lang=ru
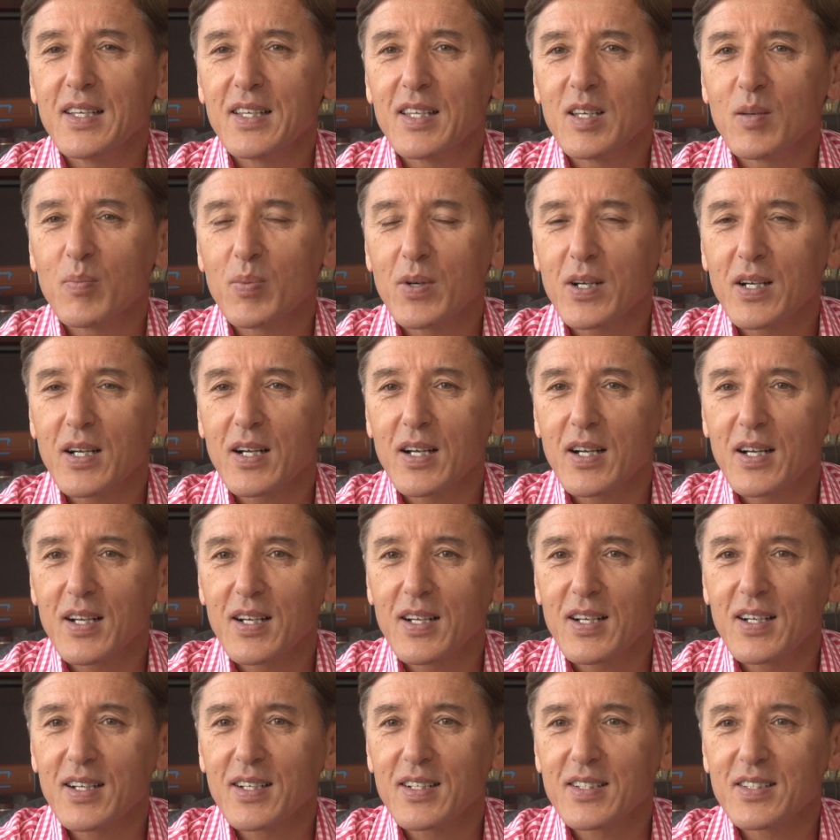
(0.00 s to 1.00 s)
Я пока
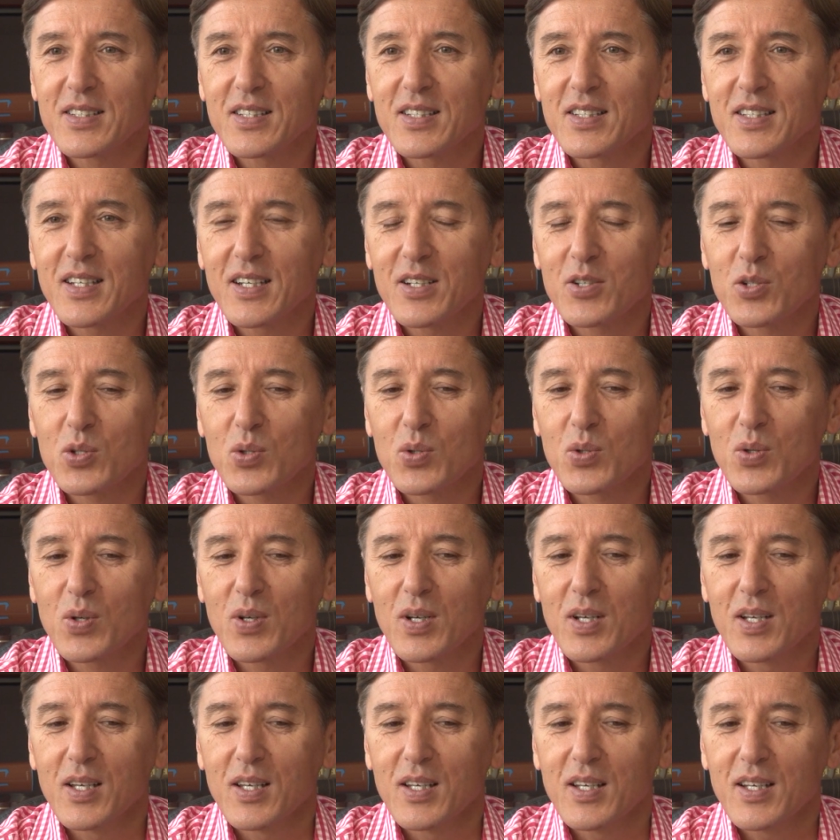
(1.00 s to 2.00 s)
считаю, что
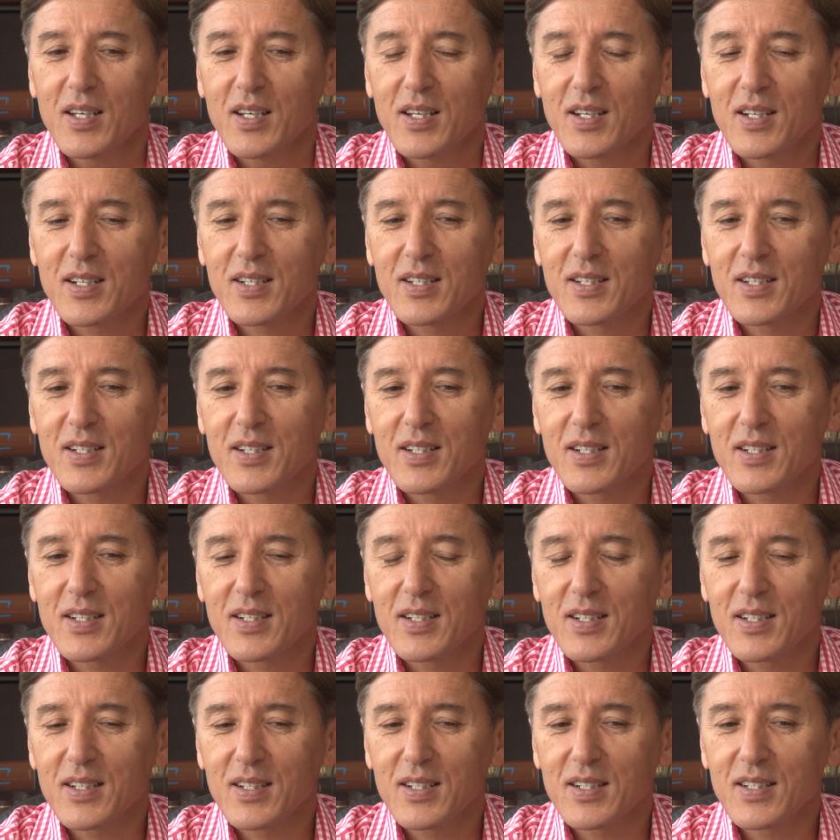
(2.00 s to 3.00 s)

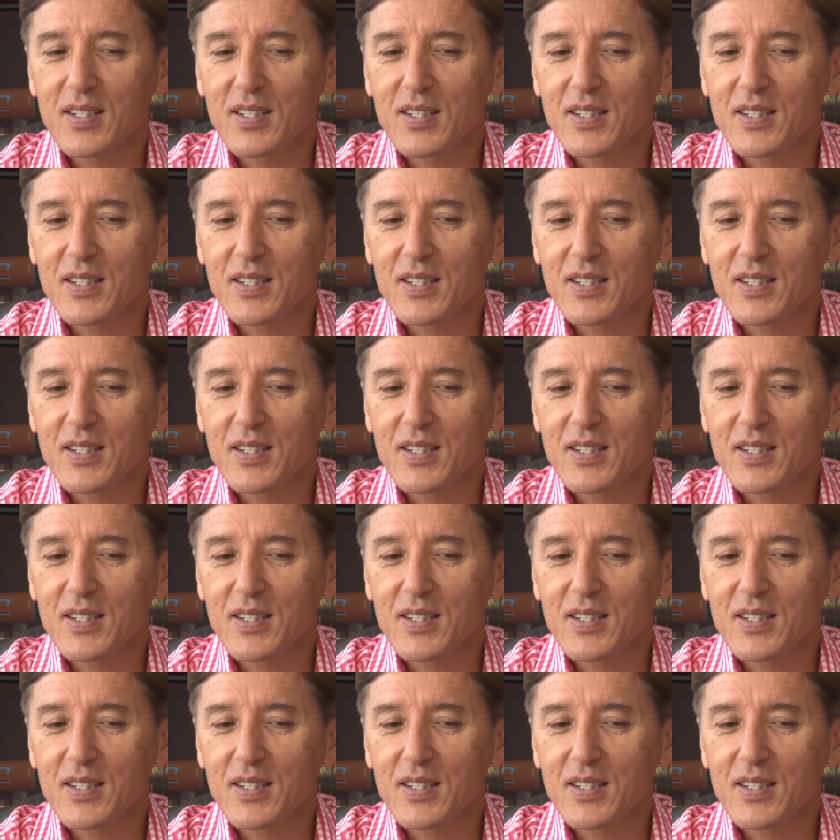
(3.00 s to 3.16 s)
к...